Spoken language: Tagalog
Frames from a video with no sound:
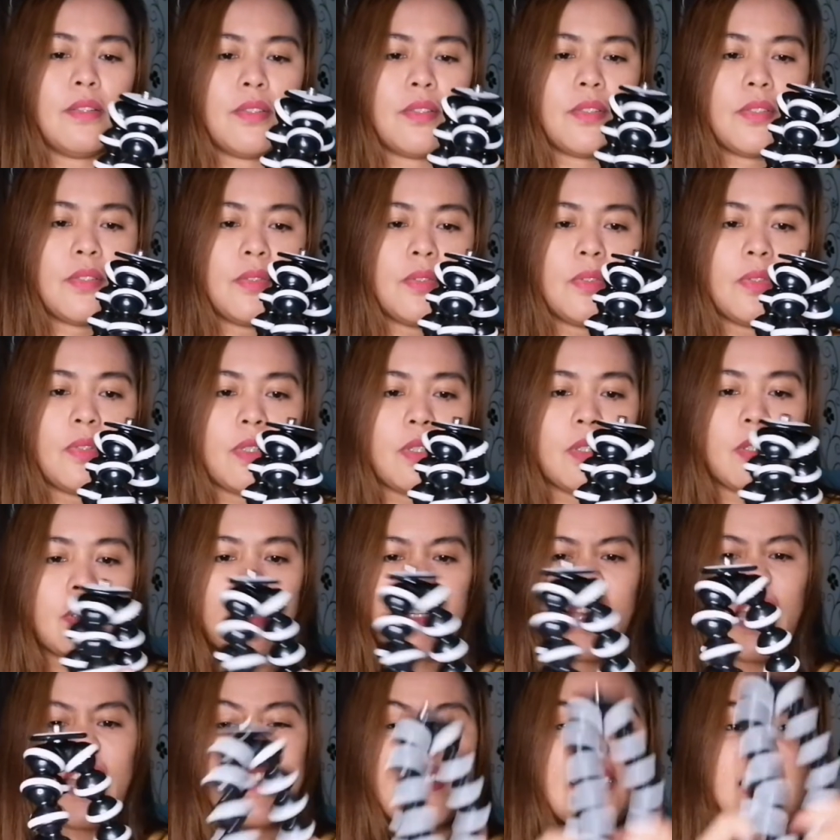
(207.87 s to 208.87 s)
So,
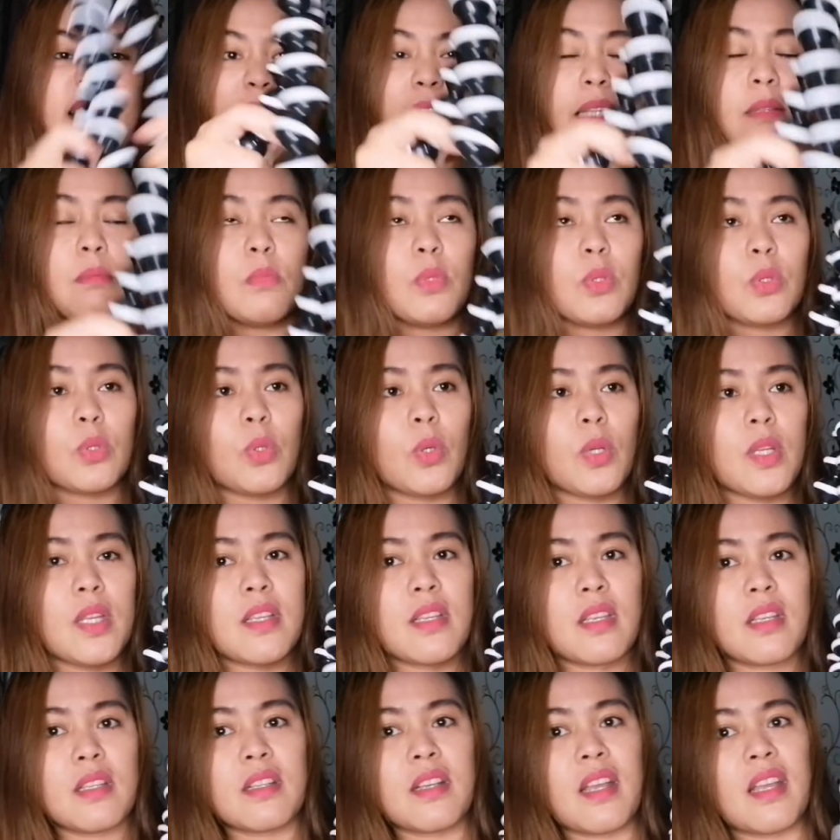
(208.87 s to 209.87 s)
kahit saan mo to,
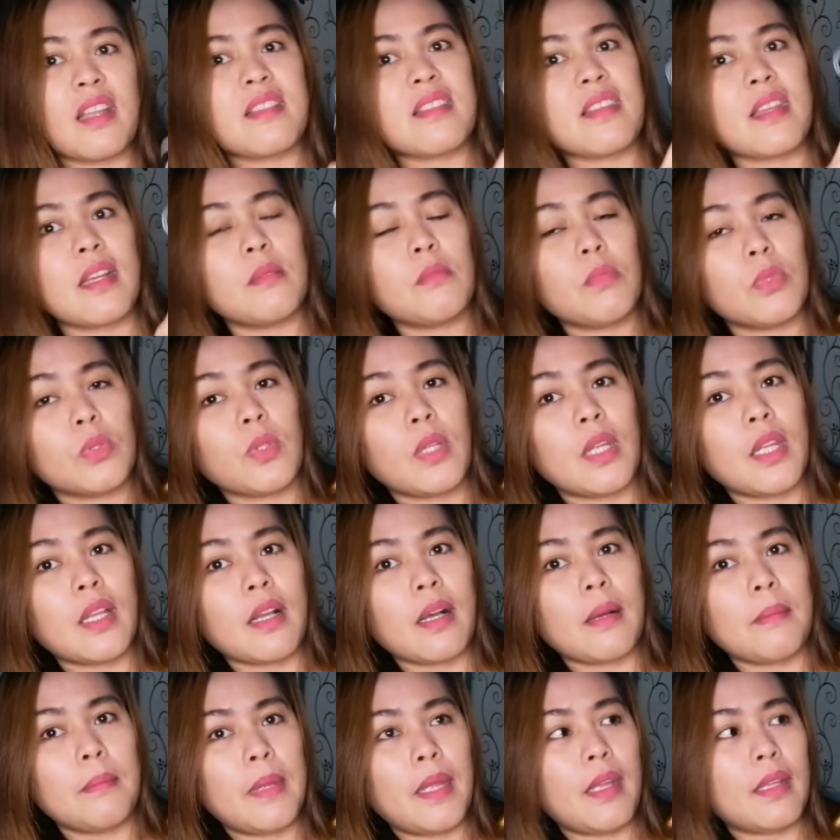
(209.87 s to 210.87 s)
i kahit saan mo to
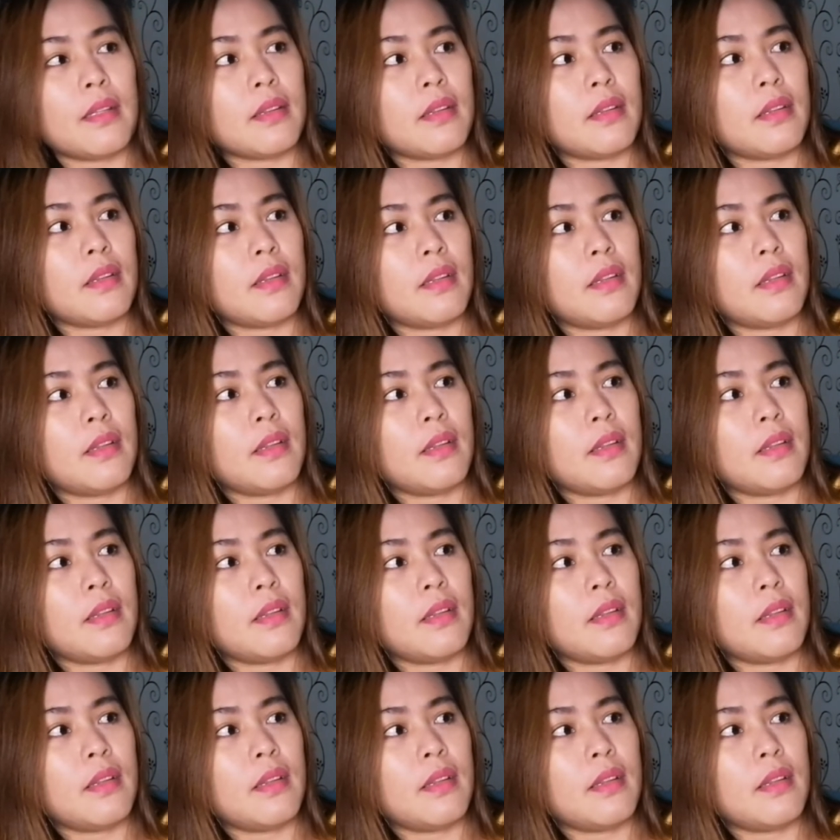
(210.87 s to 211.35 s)
ikabit,